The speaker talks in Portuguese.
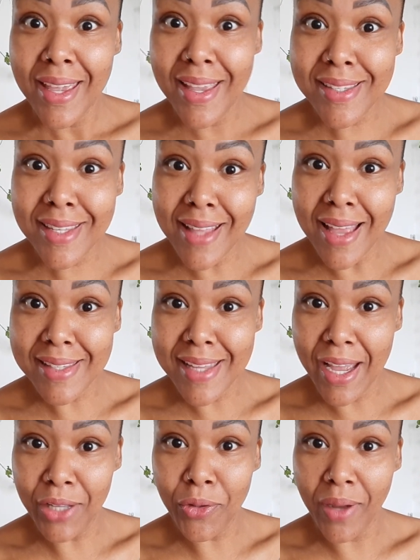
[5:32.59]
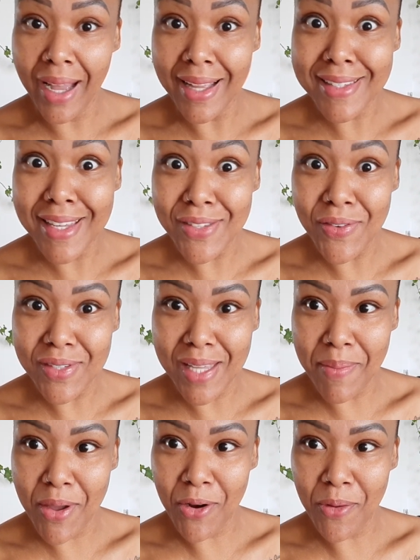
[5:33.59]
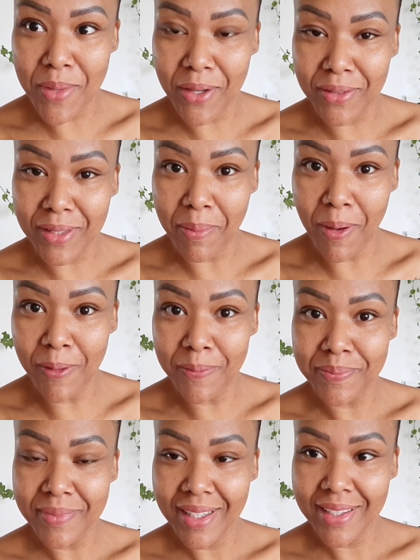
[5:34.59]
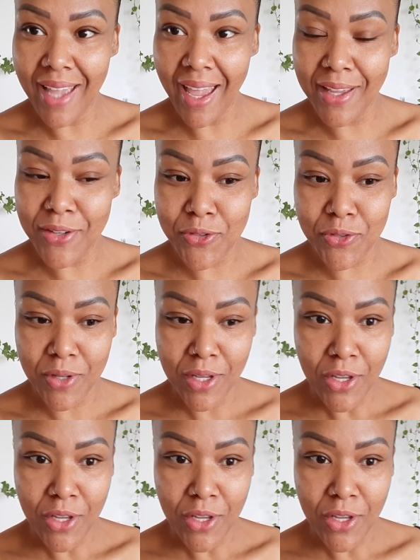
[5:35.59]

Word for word: E se der certo ou errado, vocês vão saber comigo, tá bom? E é isso.